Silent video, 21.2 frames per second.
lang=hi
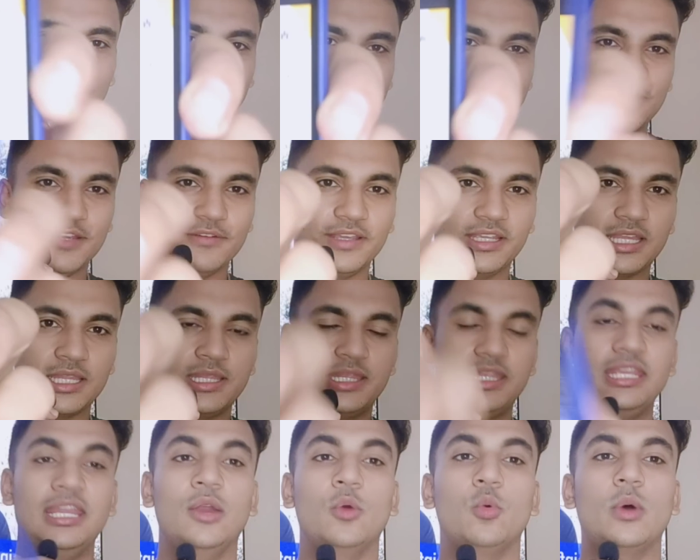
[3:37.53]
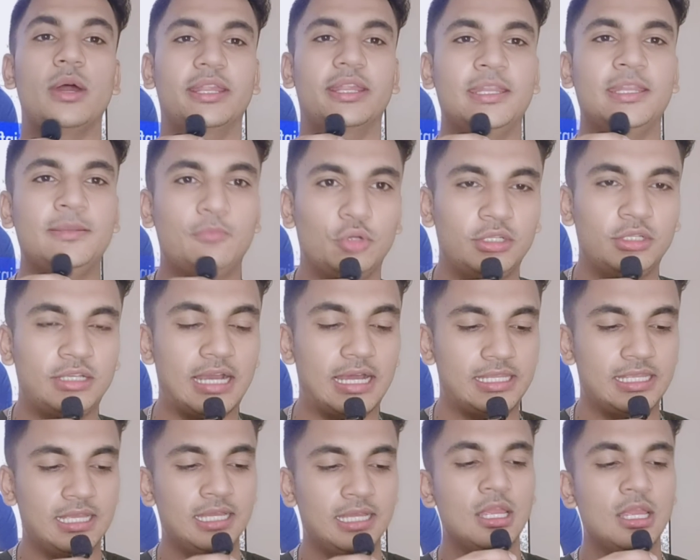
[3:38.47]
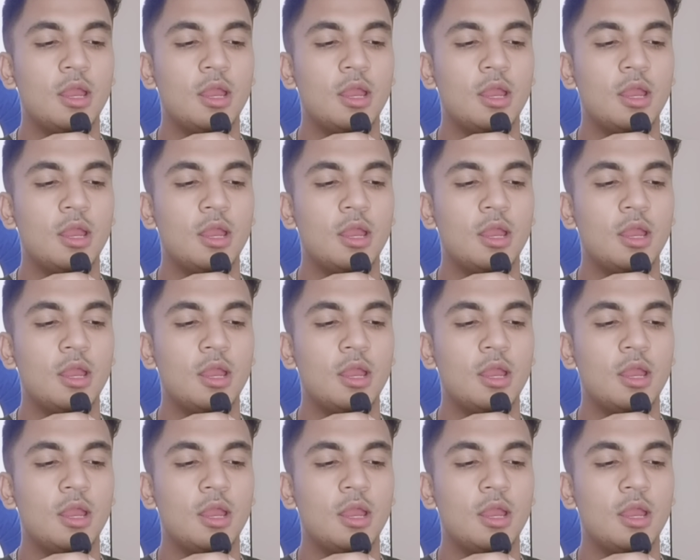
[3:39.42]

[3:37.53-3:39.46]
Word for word: ये वैकेंसी है वर्क इन बुल्गारिया